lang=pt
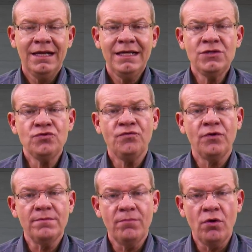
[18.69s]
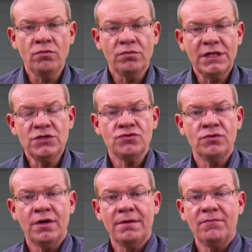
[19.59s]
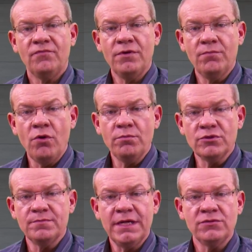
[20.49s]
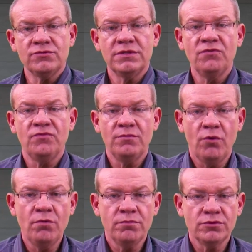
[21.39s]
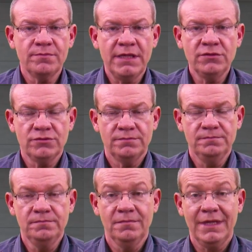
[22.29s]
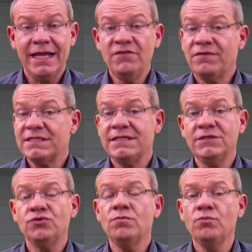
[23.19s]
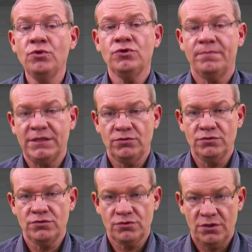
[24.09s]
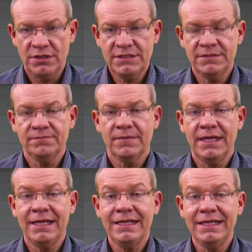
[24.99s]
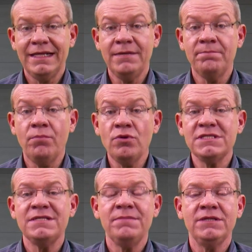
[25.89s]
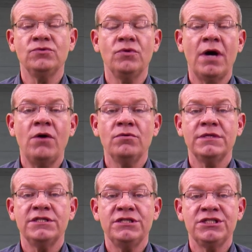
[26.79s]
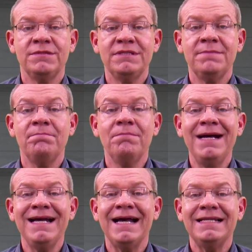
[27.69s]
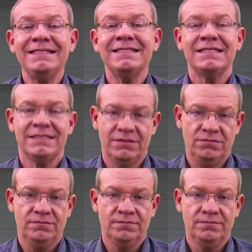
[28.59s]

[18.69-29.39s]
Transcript: Isso foi bom? Isso foi bom para os bancos? Não foi bom para os bancos? Ele facilitou muito para todos nós né? e ele possibilitou algo que a gente chama de bancarização.